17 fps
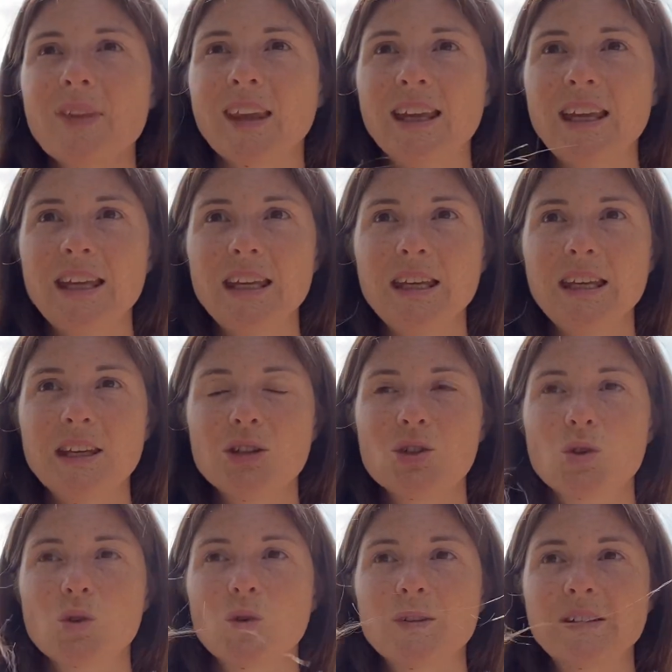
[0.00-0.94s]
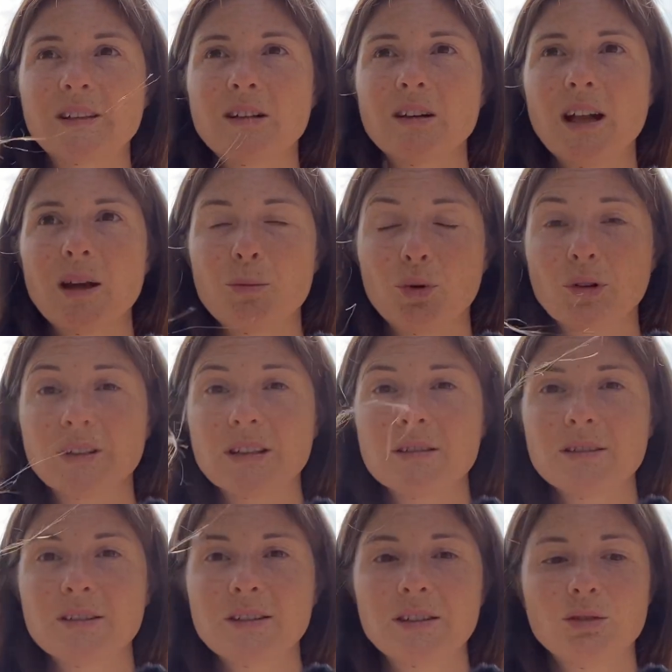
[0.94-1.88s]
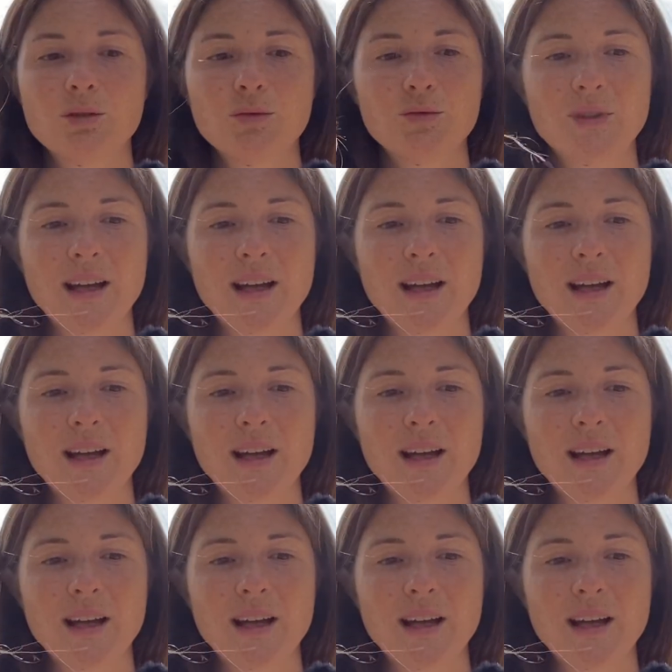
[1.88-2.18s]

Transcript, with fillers: et je ressens l'importance de vous